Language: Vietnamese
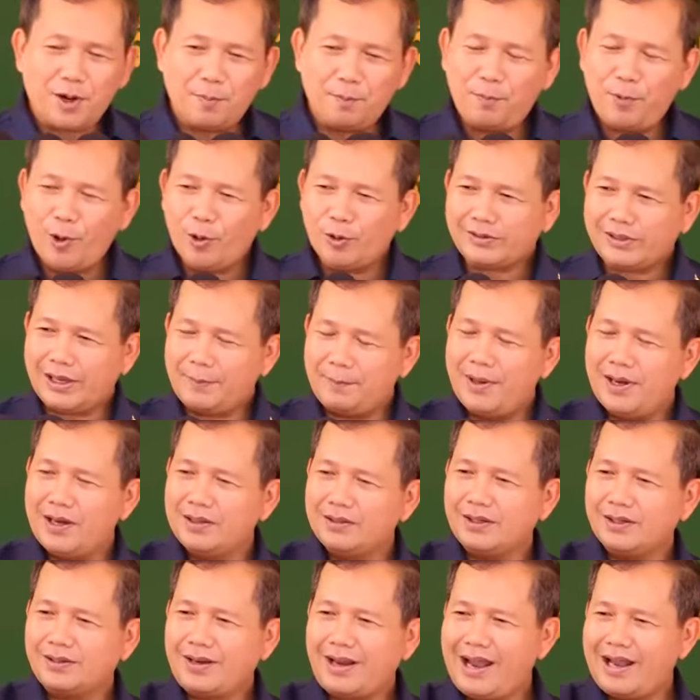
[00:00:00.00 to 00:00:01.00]
cầm pung tại
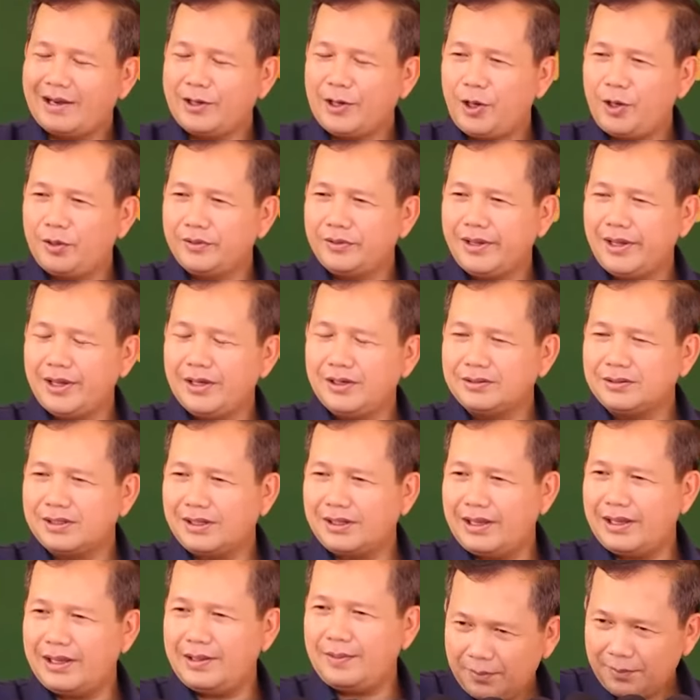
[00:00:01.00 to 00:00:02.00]
mưa tới khang nó nơi
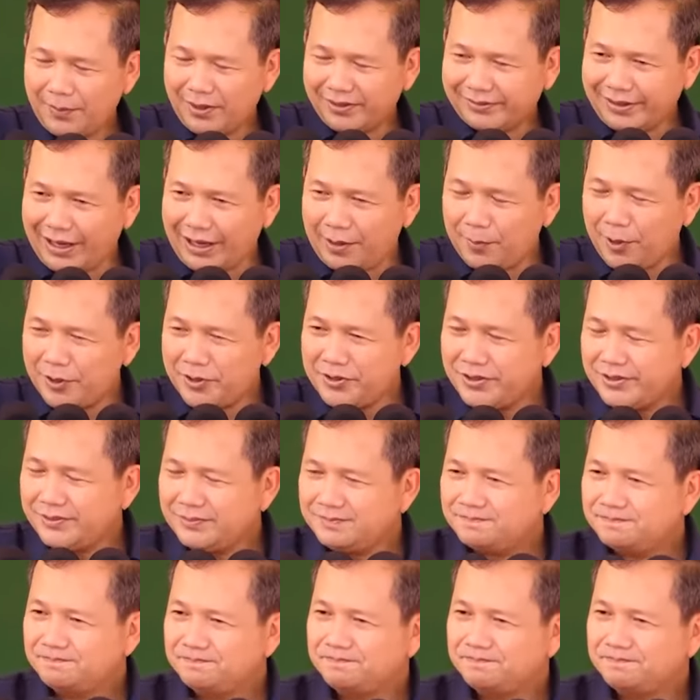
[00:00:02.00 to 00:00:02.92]
từ lê bà sạ bao nhiêu